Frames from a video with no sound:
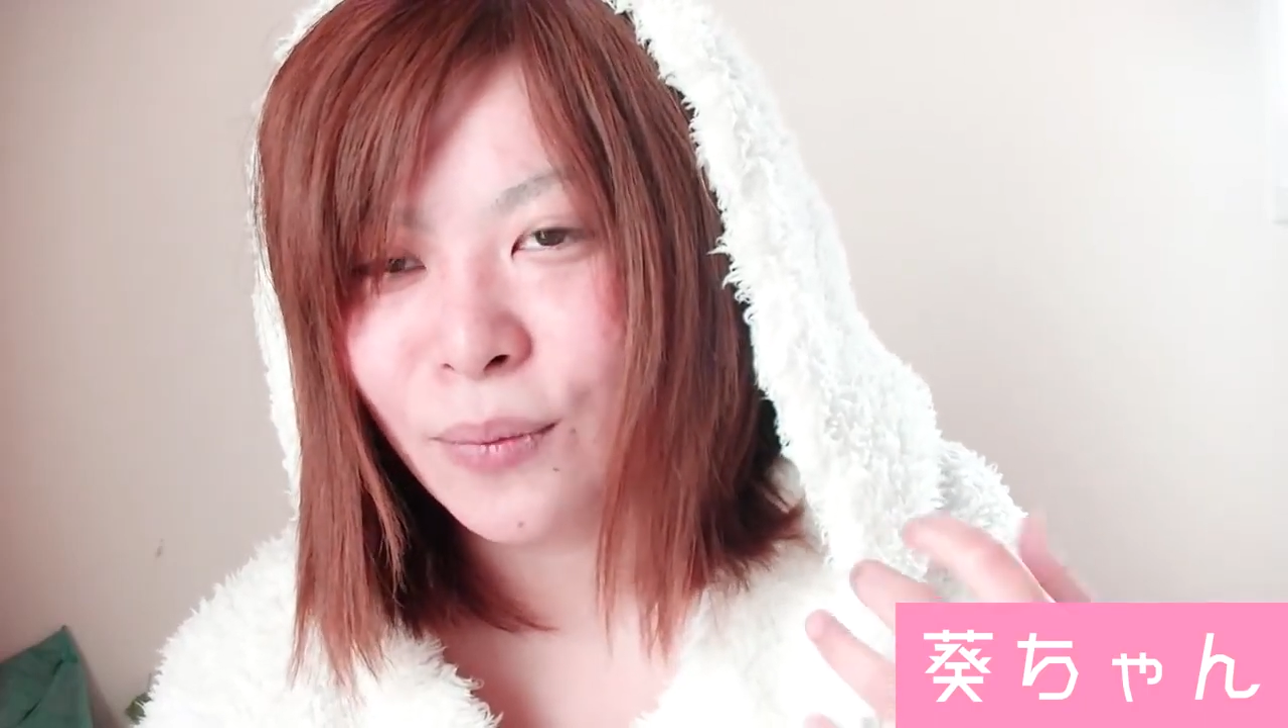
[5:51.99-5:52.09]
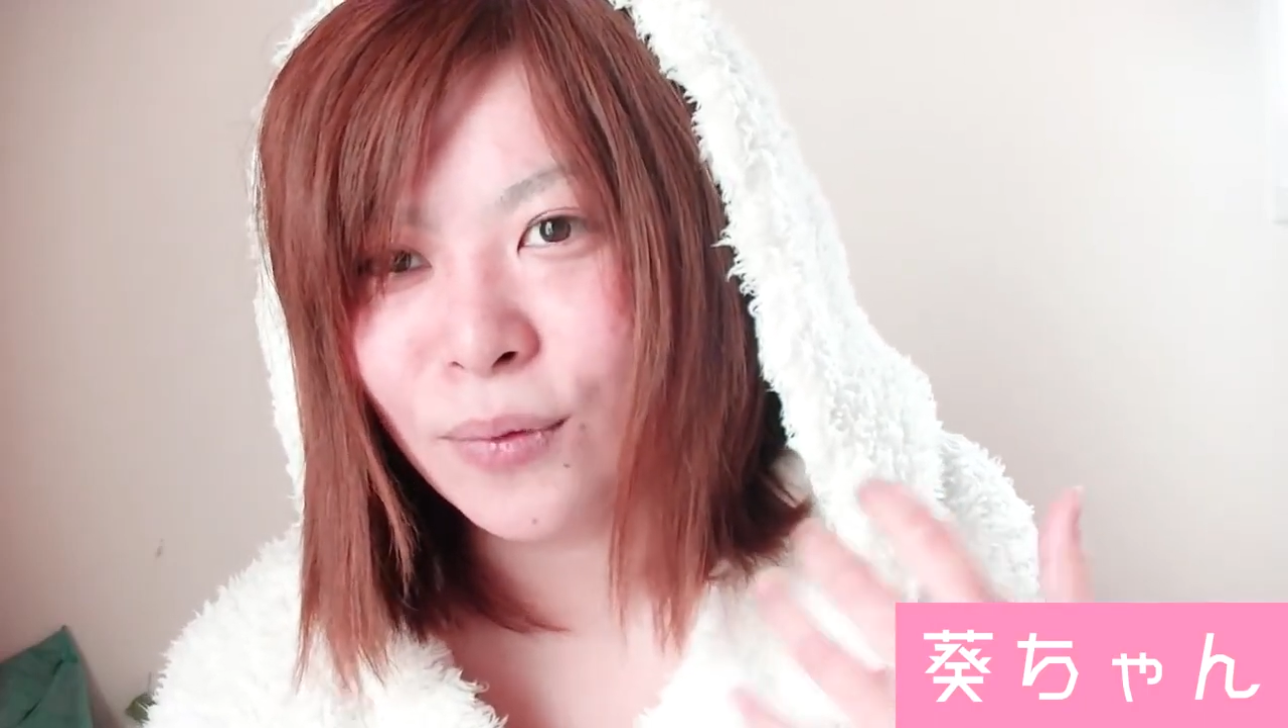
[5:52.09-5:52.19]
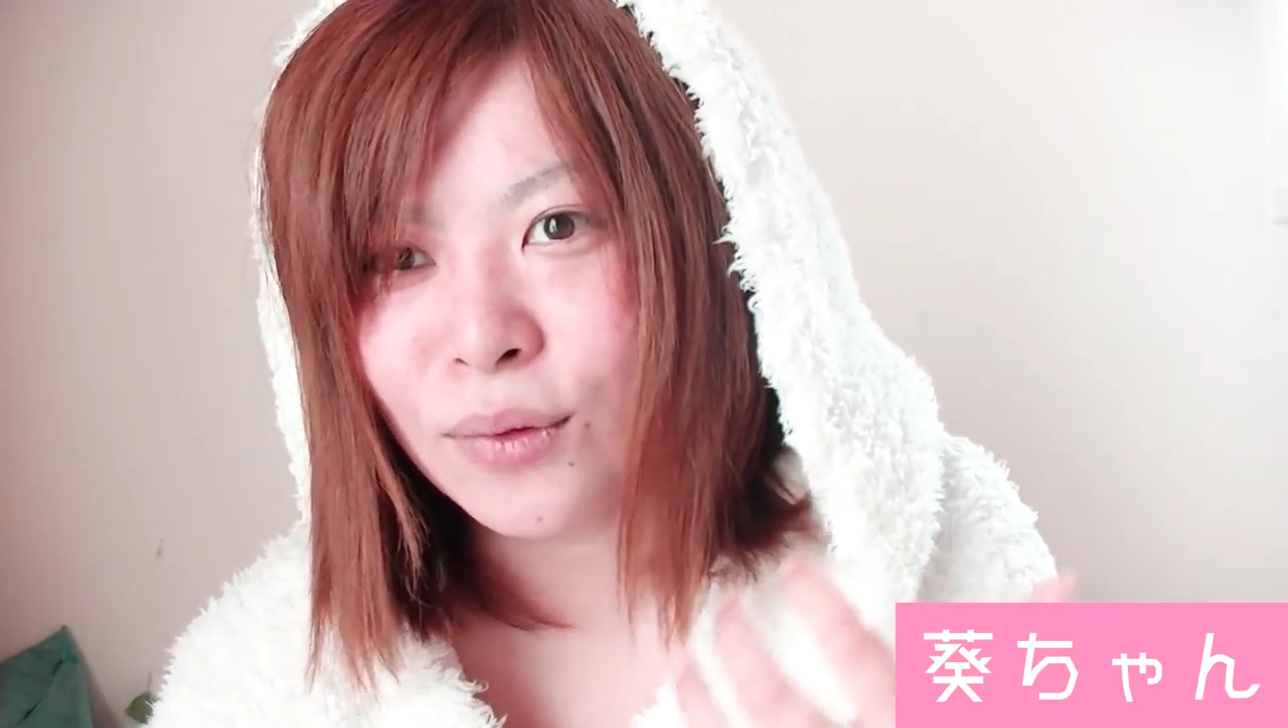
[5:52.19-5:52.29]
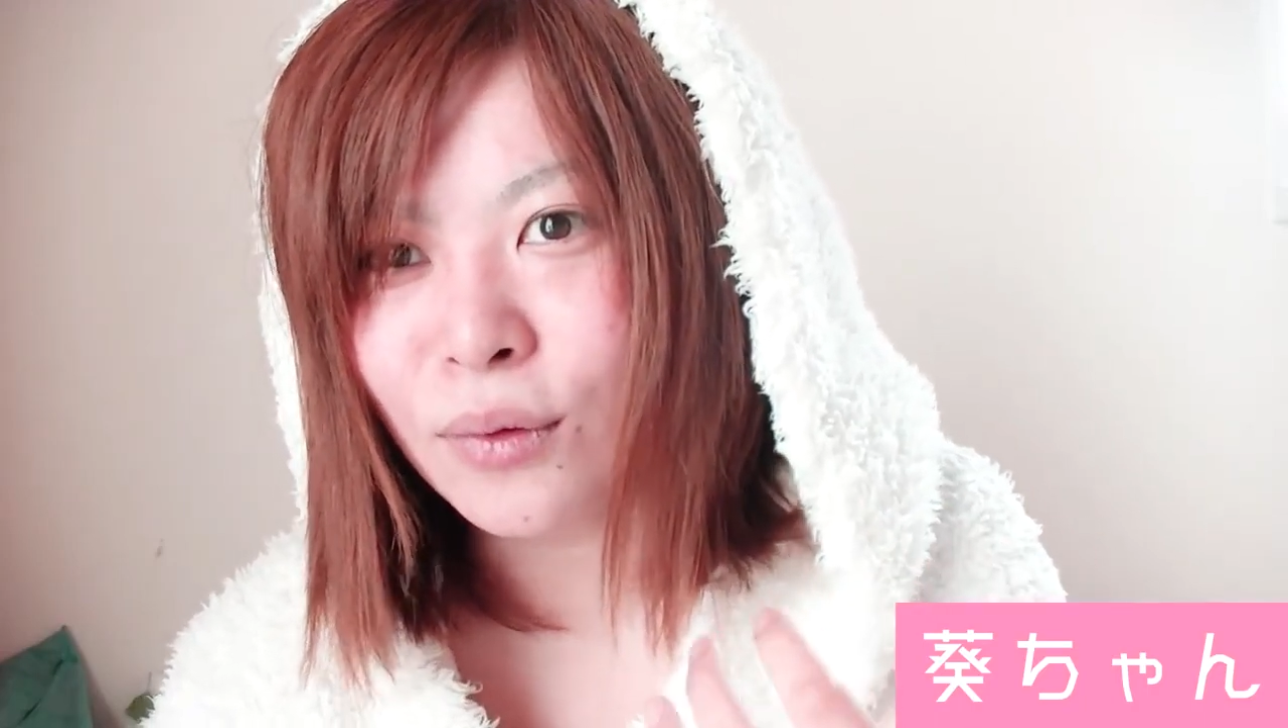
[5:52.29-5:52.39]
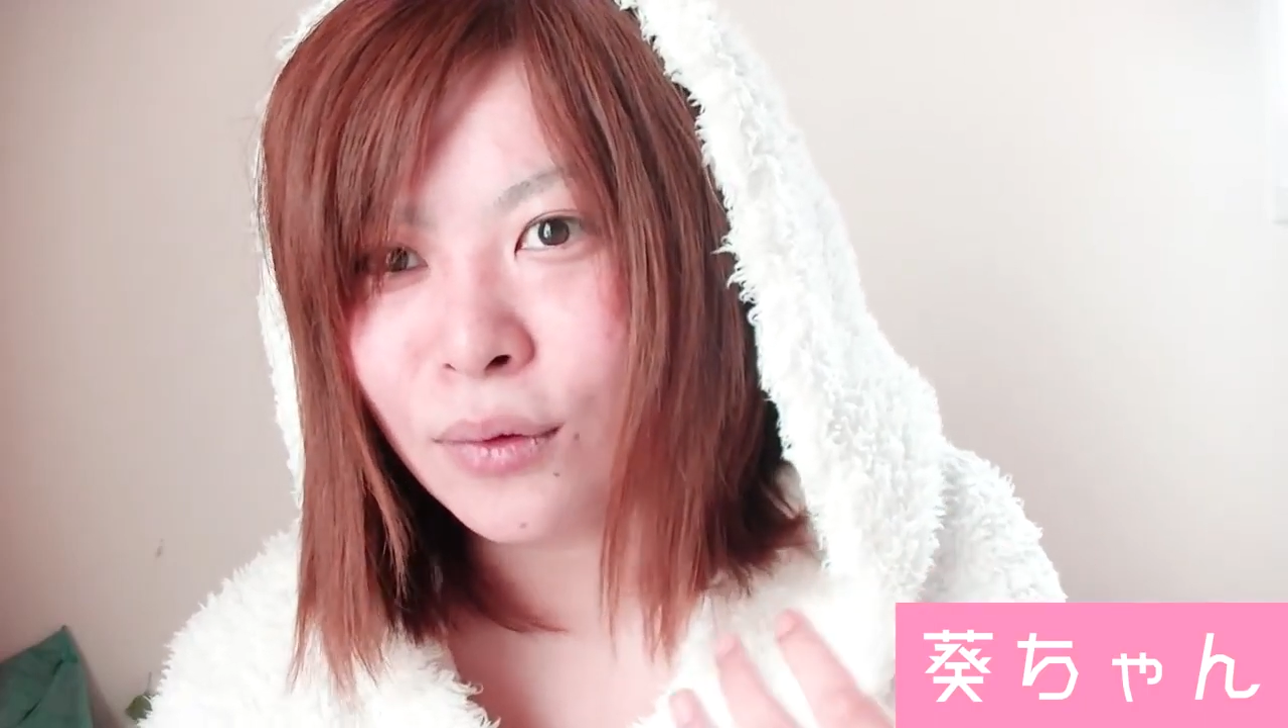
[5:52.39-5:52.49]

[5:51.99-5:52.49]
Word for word: 弟